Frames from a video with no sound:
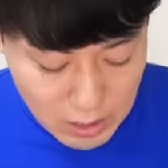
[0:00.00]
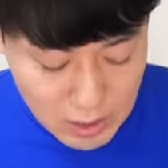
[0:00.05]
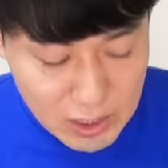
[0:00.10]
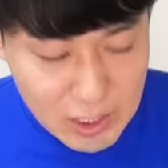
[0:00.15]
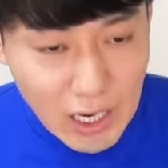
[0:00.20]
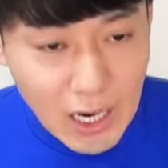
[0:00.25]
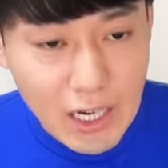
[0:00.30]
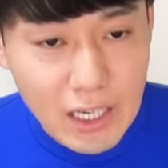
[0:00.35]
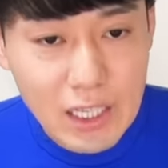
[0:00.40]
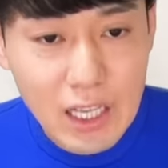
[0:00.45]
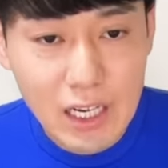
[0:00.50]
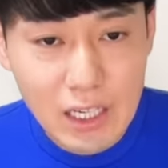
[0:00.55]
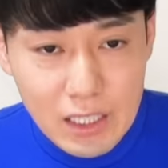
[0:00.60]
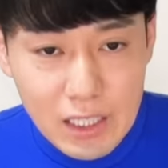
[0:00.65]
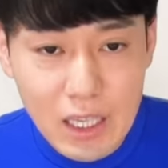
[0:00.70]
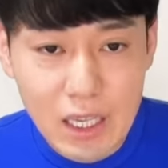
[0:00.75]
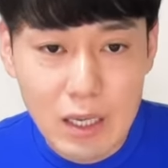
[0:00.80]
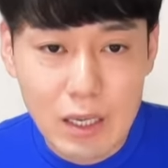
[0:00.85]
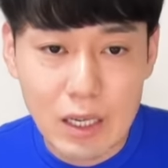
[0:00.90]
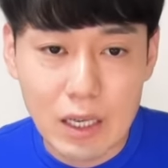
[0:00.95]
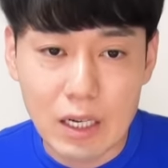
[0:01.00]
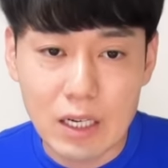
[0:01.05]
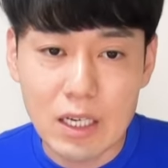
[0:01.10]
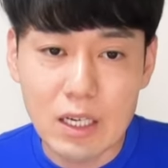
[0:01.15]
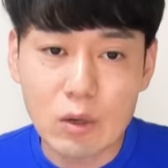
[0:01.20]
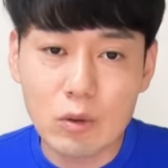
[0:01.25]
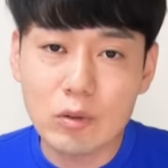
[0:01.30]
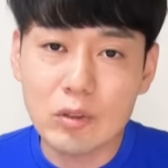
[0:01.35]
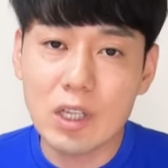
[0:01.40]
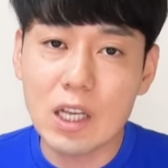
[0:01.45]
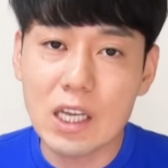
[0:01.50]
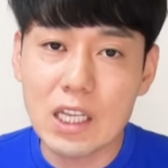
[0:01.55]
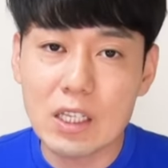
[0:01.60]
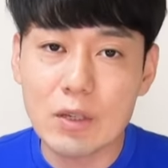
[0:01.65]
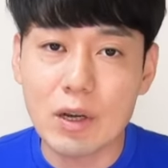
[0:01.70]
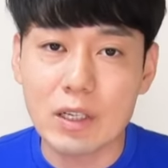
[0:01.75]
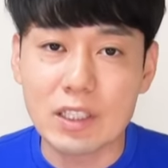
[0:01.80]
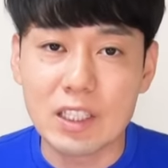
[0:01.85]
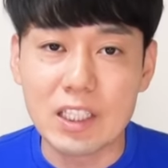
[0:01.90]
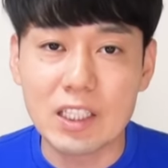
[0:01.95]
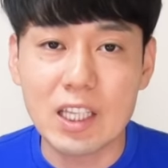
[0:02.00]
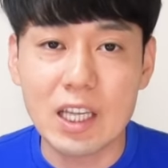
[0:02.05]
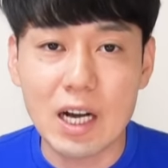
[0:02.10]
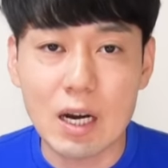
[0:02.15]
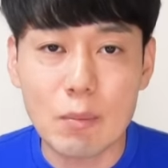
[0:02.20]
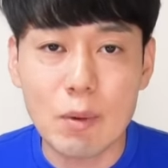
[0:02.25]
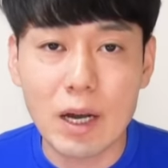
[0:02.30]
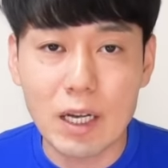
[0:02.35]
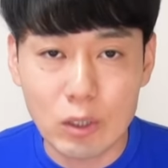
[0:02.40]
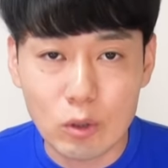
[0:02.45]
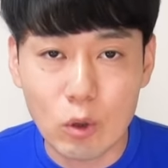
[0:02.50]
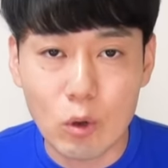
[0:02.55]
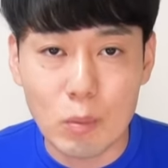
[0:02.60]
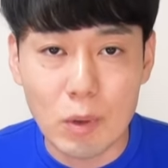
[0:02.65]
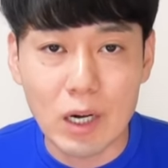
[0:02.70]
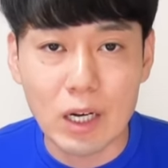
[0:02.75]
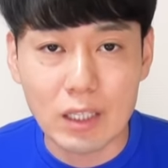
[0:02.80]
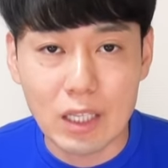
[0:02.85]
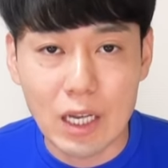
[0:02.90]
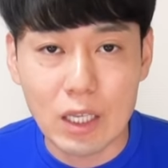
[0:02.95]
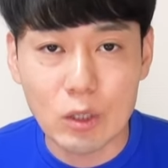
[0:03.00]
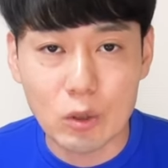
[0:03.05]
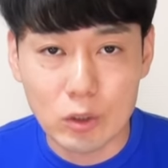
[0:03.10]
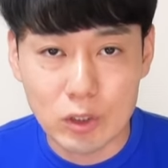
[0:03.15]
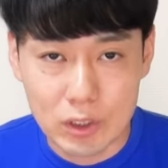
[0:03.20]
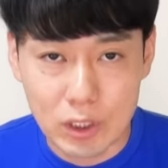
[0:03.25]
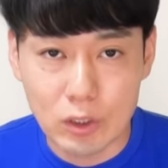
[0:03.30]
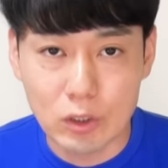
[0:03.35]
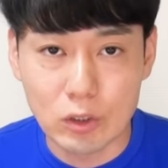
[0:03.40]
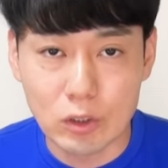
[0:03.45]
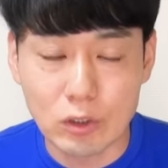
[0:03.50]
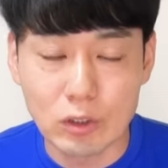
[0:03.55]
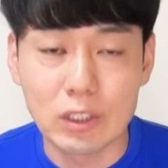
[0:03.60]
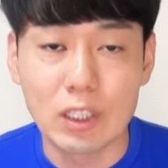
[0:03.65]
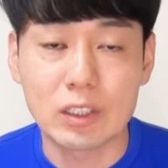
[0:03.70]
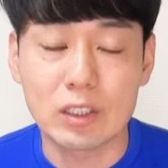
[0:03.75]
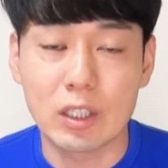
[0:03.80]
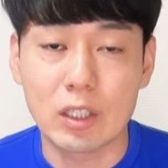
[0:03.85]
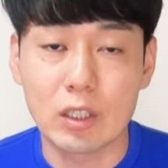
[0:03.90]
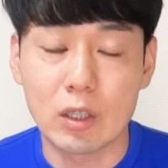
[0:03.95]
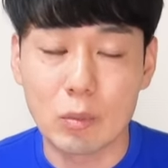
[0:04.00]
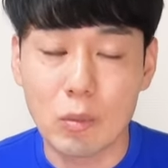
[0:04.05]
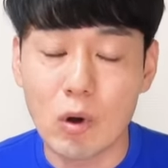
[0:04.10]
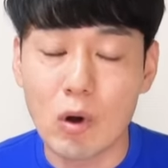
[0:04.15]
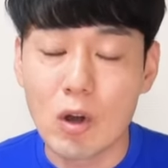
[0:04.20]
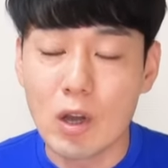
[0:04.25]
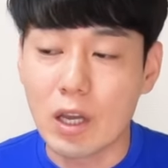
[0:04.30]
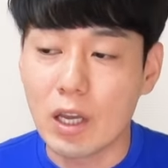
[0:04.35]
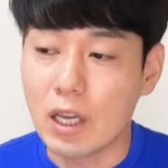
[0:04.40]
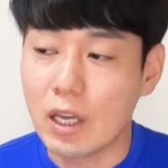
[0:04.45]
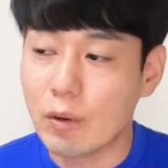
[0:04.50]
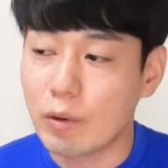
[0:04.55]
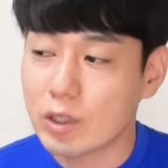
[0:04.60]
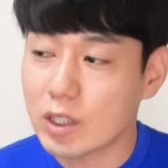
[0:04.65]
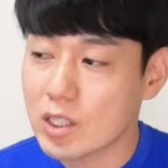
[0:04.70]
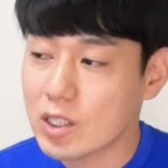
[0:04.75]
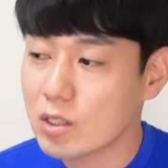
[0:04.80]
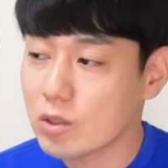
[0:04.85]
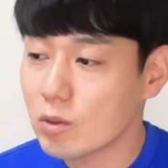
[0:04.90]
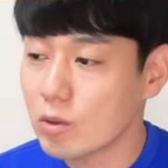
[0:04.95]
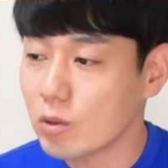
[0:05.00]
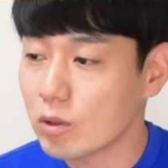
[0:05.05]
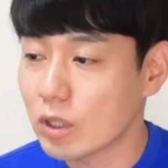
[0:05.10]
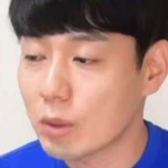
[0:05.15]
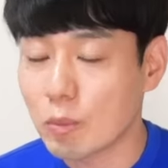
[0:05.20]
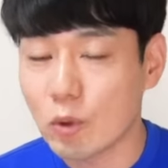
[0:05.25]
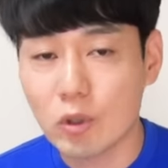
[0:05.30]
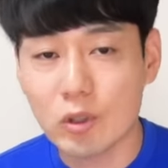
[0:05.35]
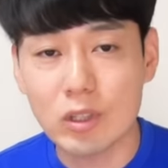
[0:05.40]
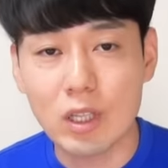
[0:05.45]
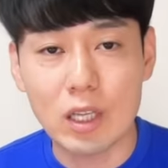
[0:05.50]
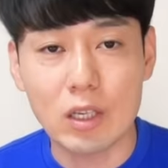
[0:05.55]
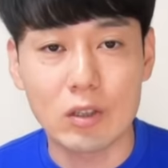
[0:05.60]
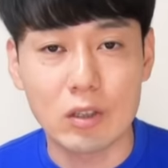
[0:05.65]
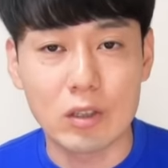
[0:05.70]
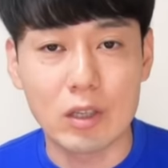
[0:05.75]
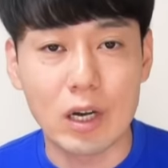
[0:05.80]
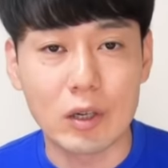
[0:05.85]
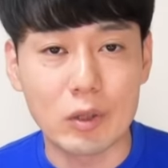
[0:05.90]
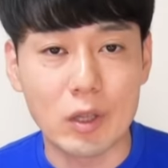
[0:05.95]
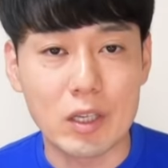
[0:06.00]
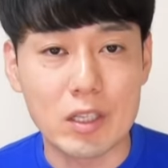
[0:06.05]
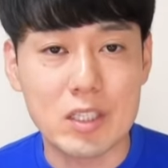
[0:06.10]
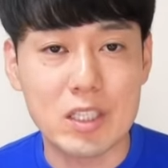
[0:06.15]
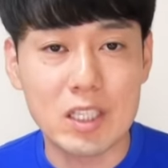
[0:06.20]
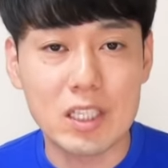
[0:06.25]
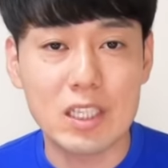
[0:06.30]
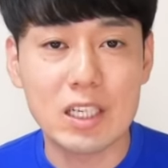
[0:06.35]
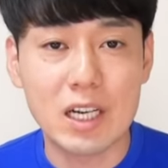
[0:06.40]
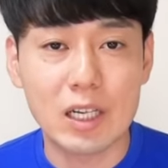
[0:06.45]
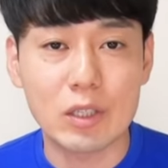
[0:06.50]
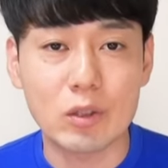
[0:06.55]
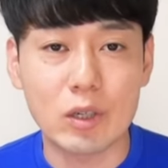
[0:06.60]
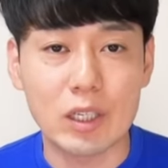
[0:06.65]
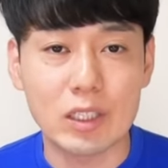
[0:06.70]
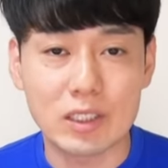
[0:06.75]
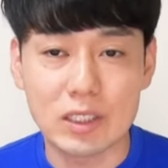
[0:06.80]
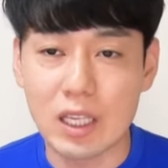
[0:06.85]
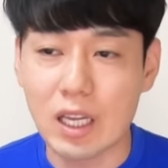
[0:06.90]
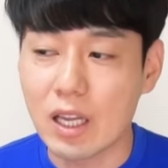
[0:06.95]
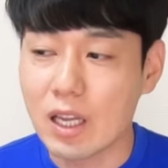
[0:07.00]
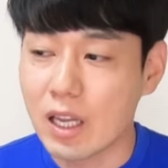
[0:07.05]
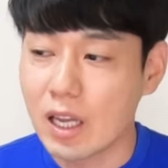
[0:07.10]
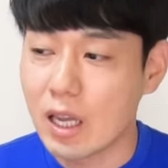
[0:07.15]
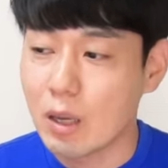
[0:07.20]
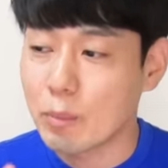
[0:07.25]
最大で理論的には にテラバイト まで対応してるんですけれども、えー、私の方で持っているあの エスディー カードがですね、